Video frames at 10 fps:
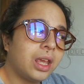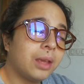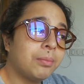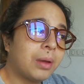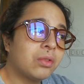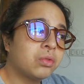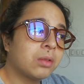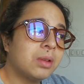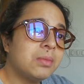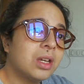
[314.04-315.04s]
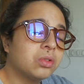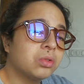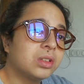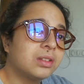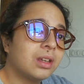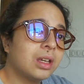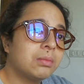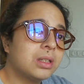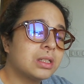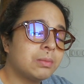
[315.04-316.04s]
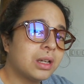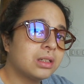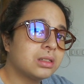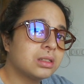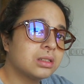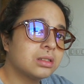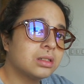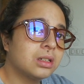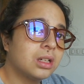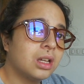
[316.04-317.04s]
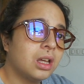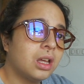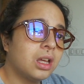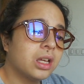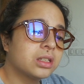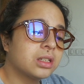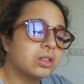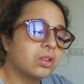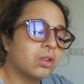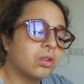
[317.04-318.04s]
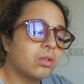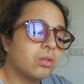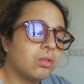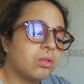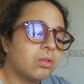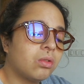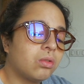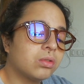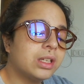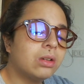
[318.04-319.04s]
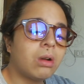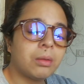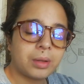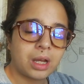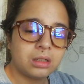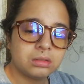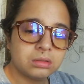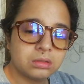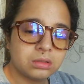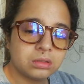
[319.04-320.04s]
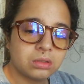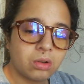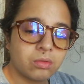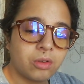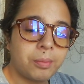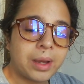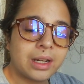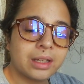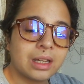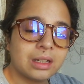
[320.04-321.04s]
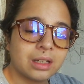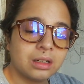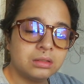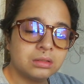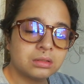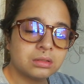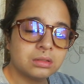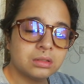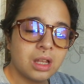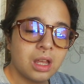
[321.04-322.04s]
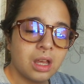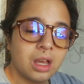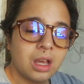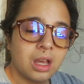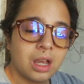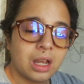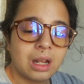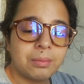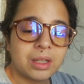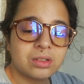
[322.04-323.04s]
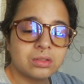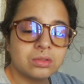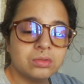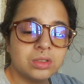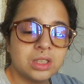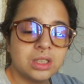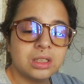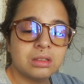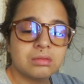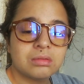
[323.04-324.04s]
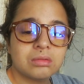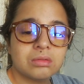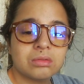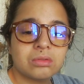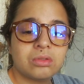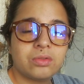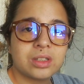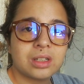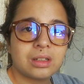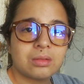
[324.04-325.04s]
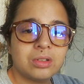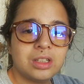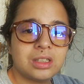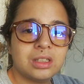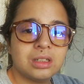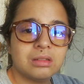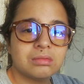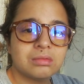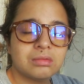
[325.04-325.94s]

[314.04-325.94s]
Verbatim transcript: Et parfois même, il y a un truc terrible qui se passe, c'est que on n'y croit pas, on va en parler à quelqu'un, et la personne nous dit Tu te fais certainement des idées.